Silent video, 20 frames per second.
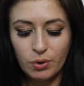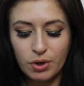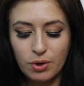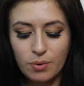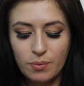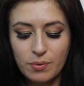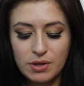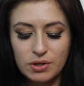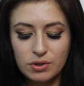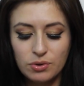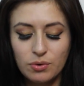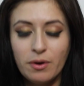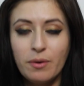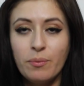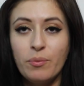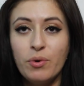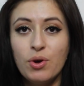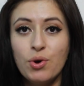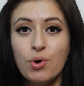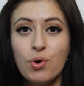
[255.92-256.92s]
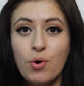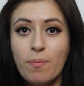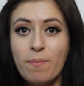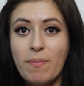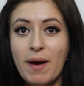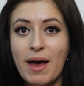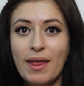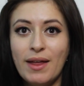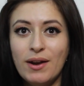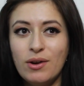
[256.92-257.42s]
hoy como anduve muy
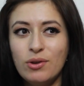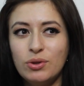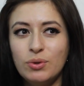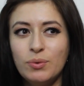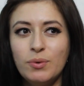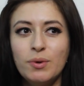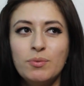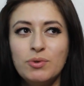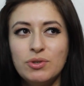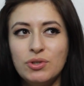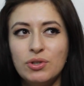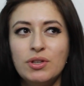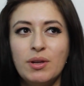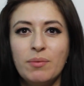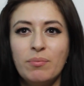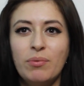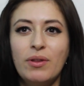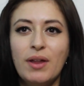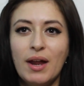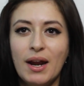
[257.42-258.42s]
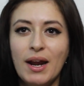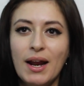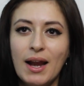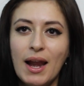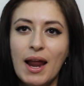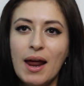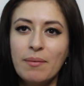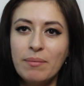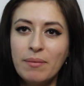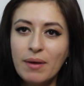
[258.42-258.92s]
ocupada, no tuve mucho tiempo de
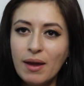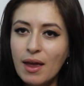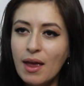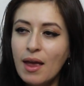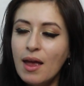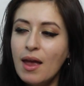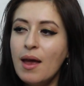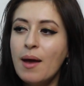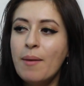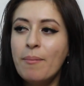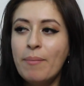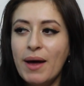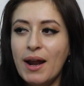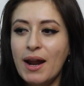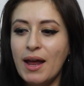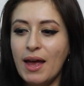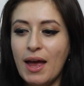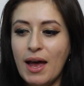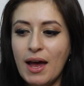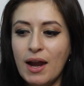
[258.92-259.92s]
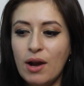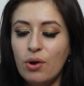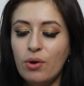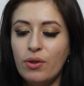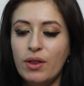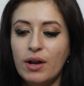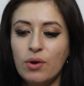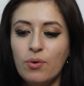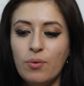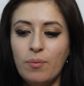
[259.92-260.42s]
arreglarme para
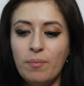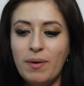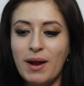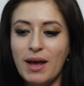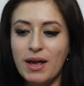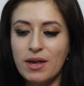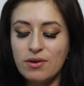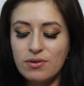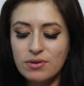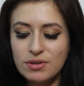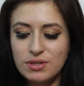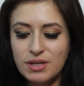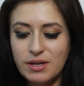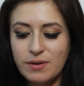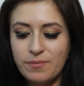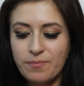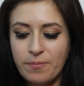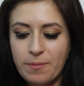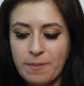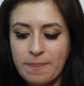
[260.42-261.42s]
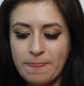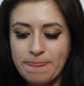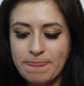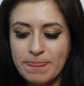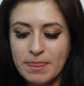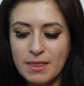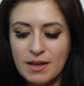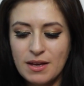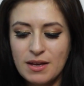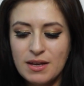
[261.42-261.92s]
lo del cumpleaños y
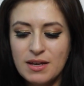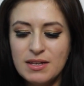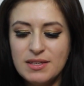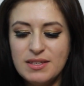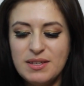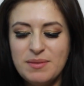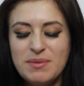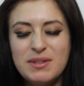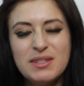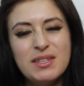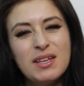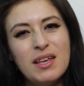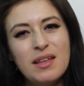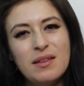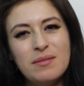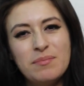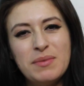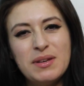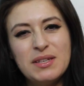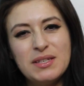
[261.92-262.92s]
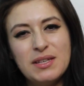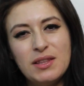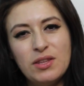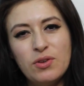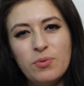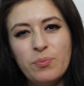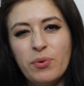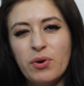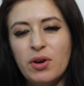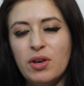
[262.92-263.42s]
sí me,
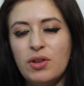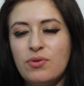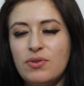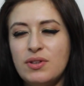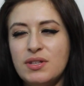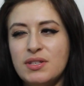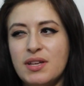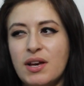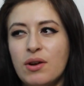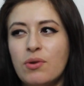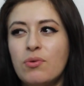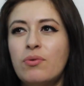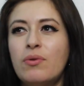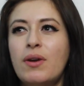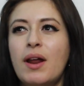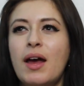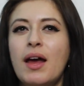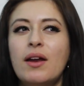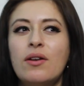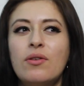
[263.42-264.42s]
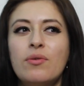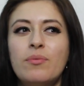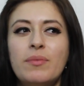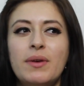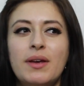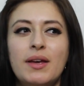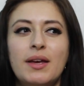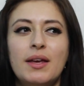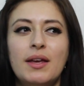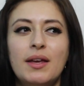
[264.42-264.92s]
sentí un poquito insegura, no
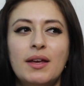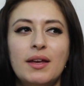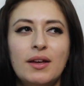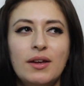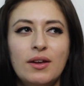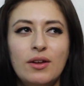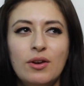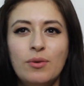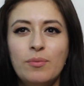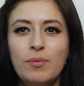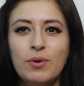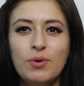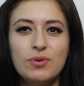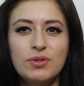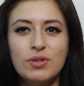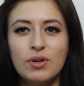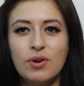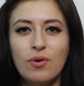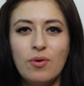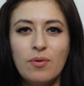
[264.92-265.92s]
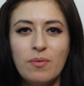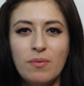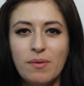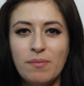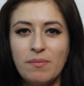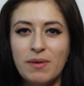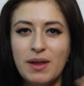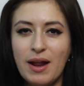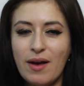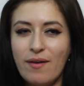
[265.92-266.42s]
me, no me gustó cómo
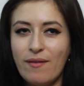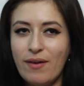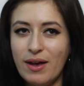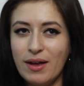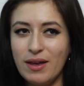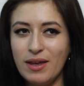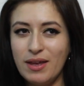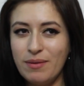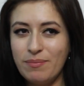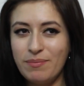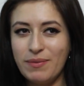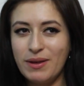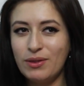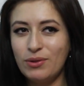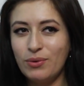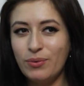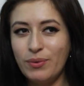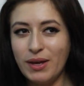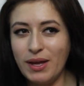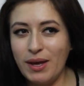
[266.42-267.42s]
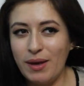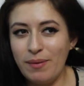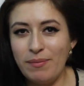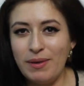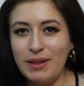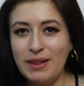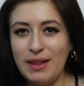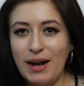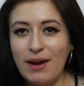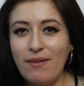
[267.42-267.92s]
me miraba y me tuve que
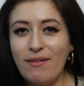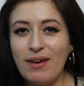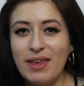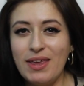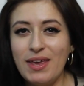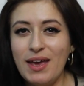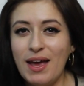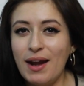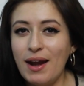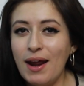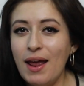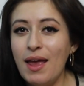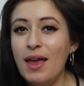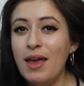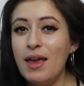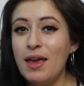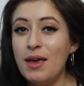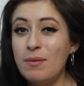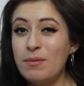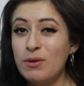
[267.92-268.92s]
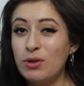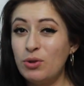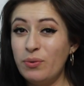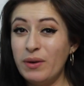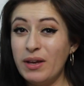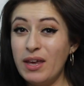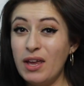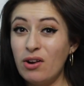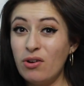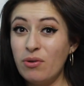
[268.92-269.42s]
meter a bañar y me
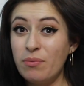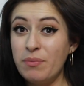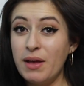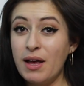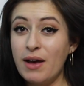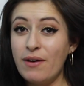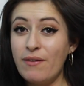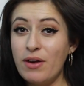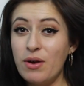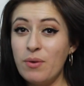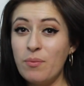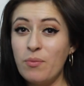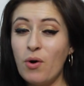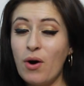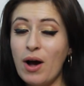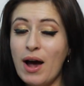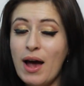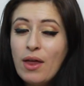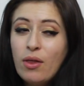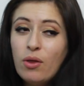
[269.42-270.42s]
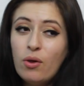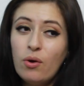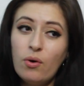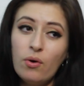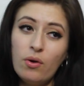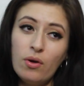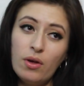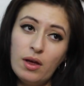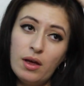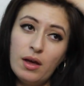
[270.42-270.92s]
tuve que ir con mi cabello
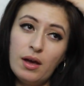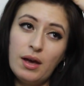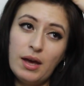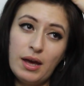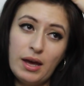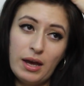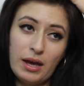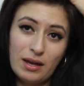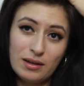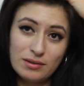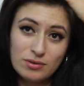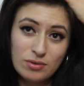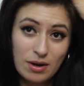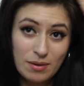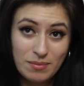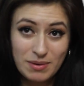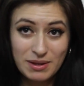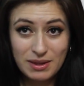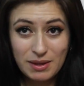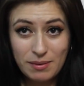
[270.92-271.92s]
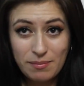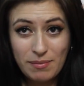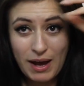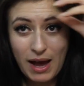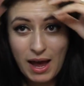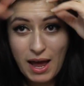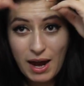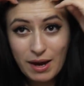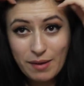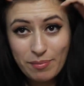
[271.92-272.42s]
mojado. Eh, solamente me
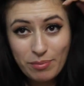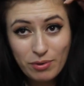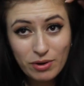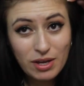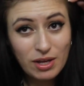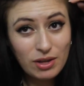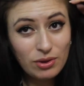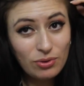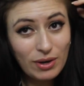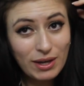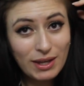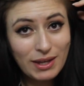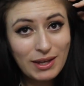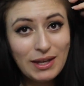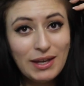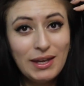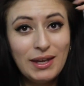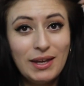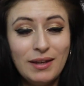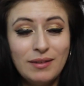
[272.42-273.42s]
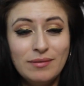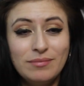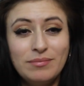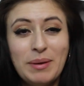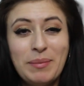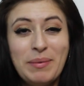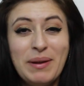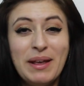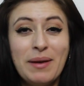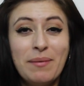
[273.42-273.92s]
agarré poquito aquí,
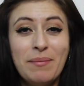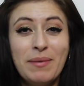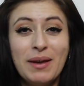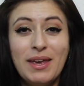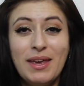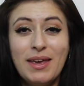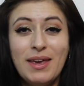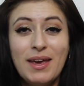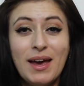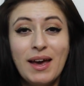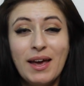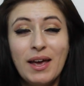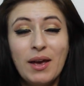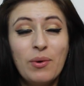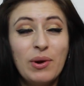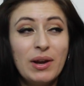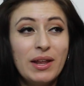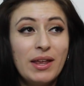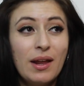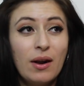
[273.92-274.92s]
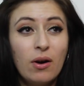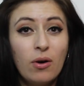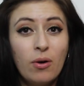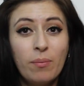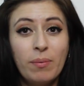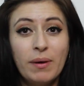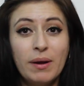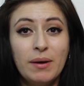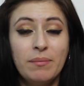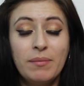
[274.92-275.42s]
me apliqué maquillaje, cualquier
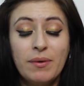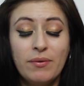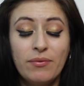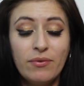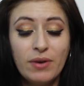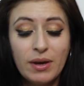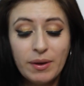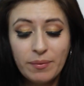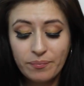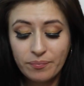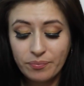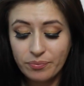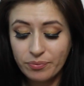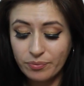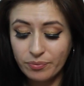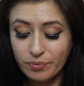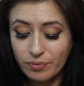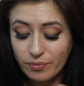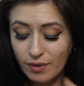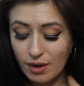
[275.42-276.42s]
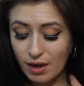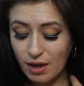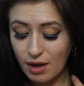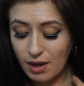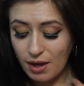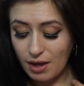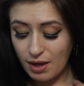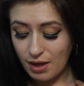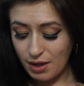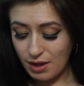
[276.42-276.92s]
ropa y me fui.
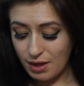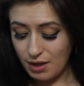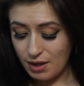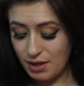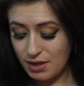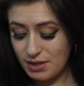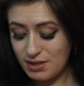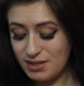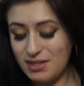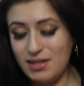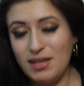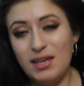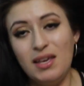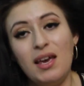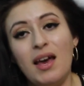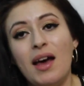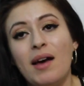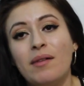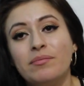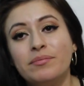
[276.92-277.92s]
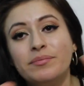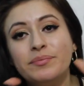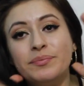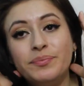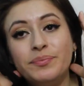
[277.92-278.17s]
Y sí, ah,